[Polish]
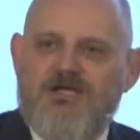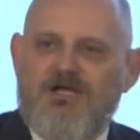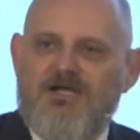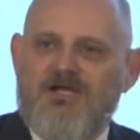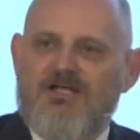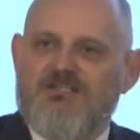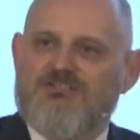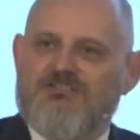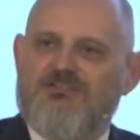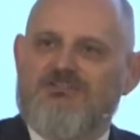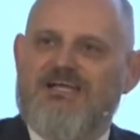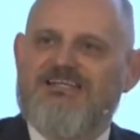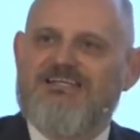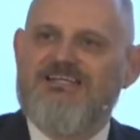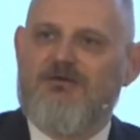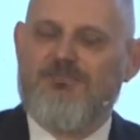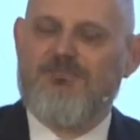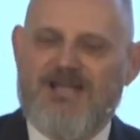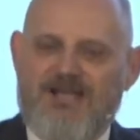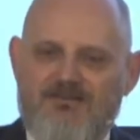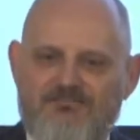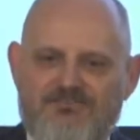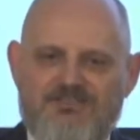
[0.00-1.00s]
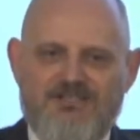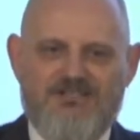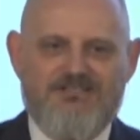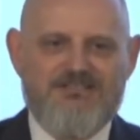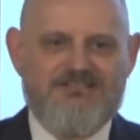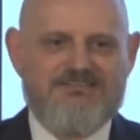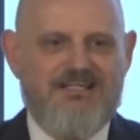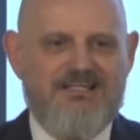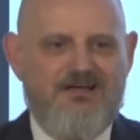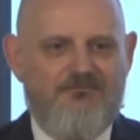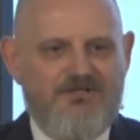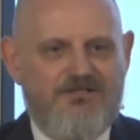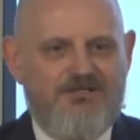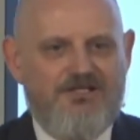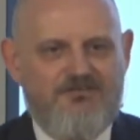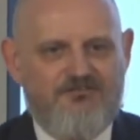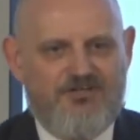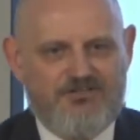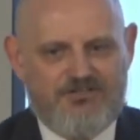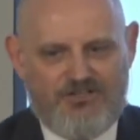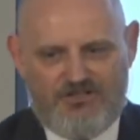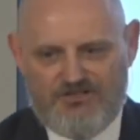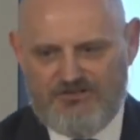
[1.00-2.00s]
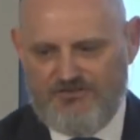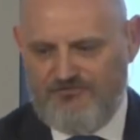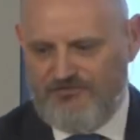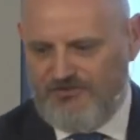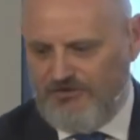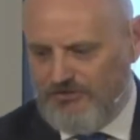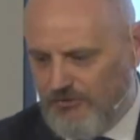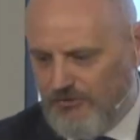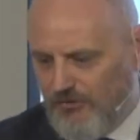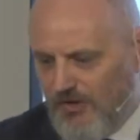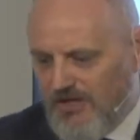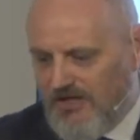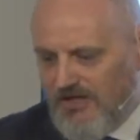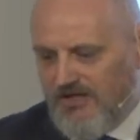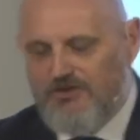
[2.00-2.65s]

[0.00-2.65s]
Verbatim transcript: co tak naprawdę jest dla mnie najważniejsze w życiu i do